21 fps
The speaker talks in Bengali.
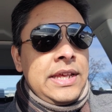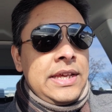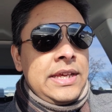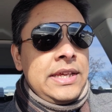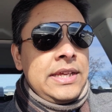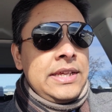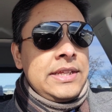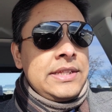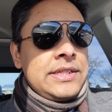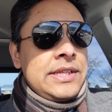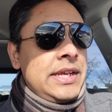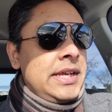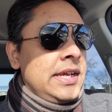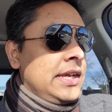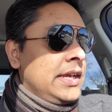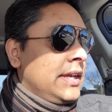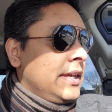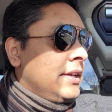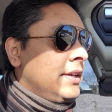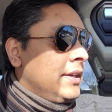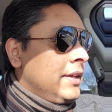দেখি যে
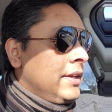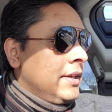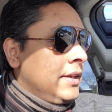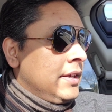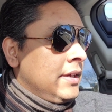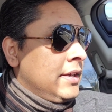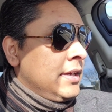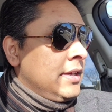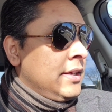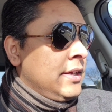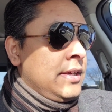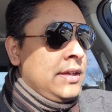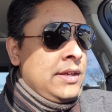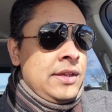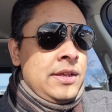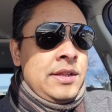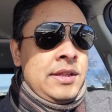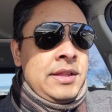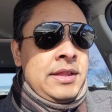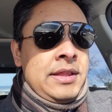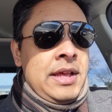
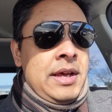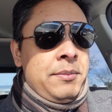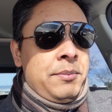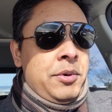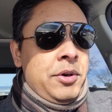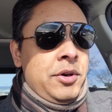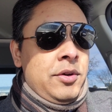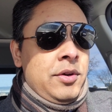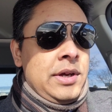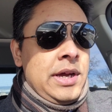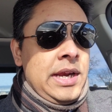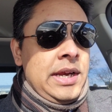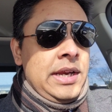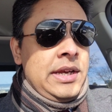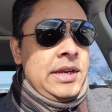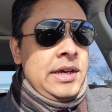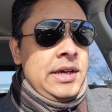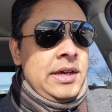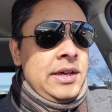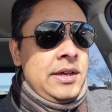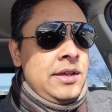তারপরেও
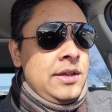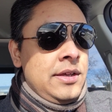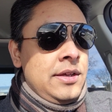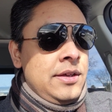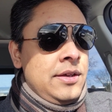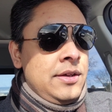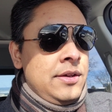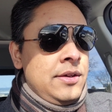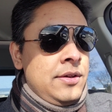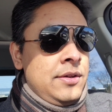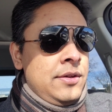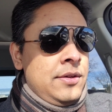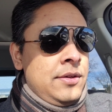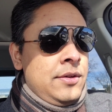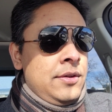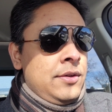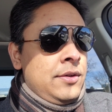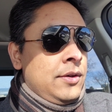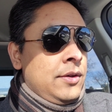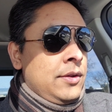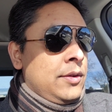গাড়িটা
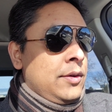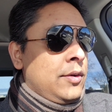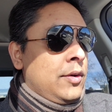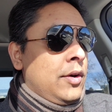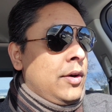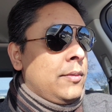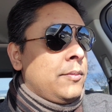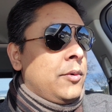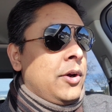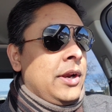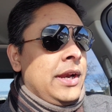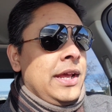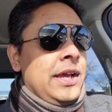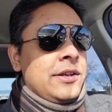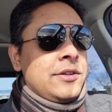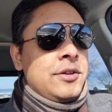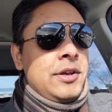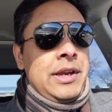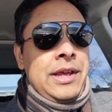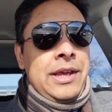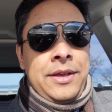অত গরম হয়নি
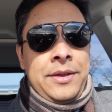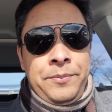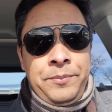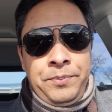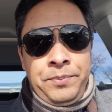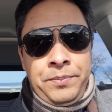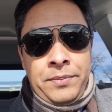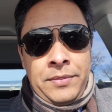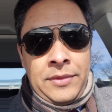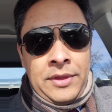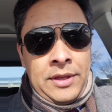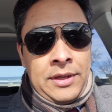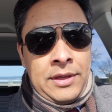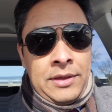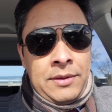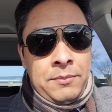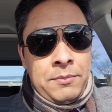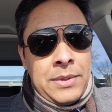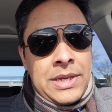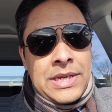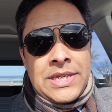আসলে
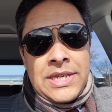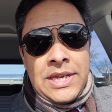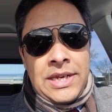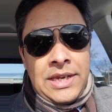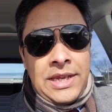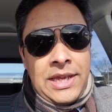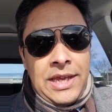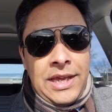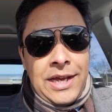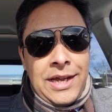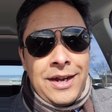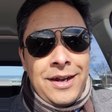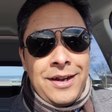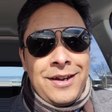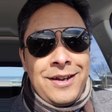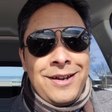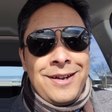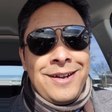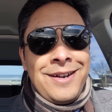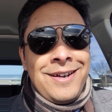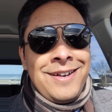মেশিন কি আর
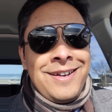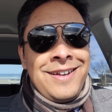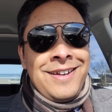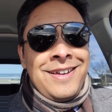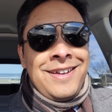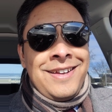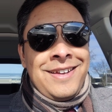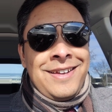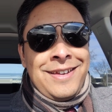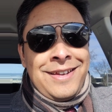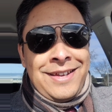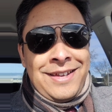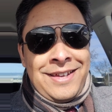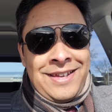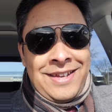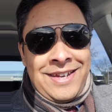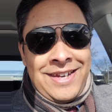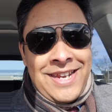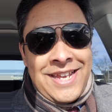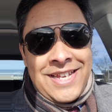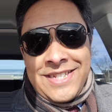
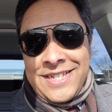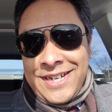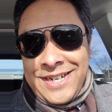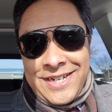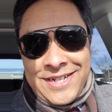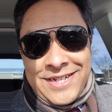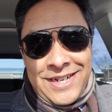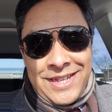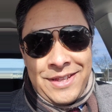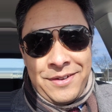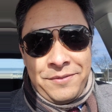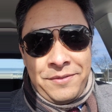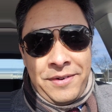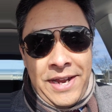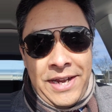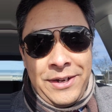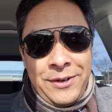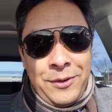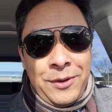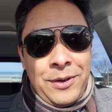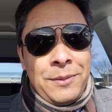নেচারের সাথে ফাইট
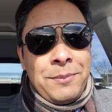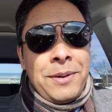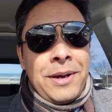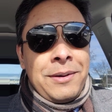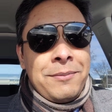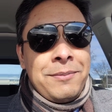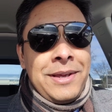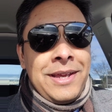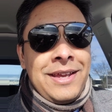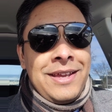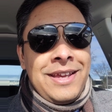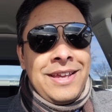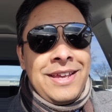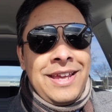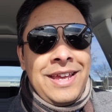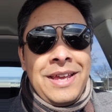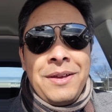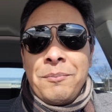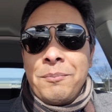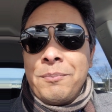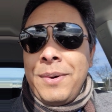করে পারবে
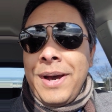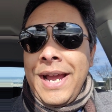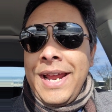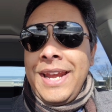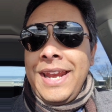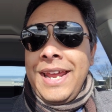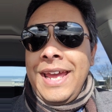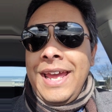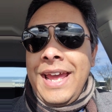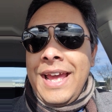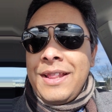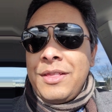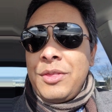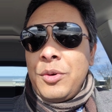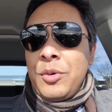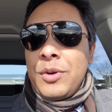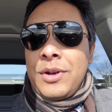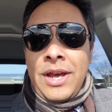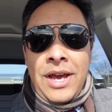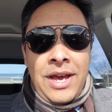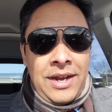বাইরে এত
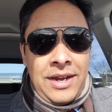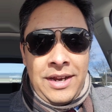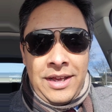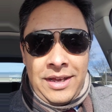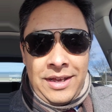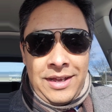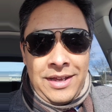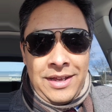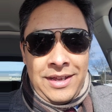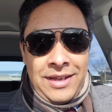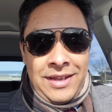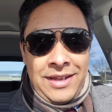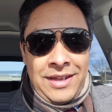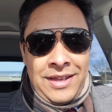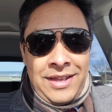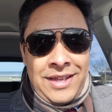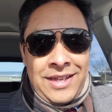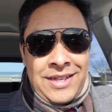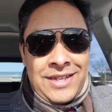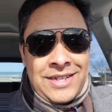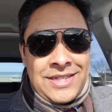ঠান্ডা
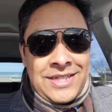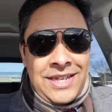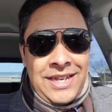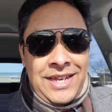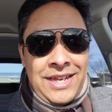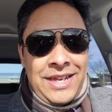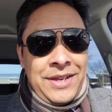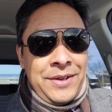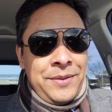যে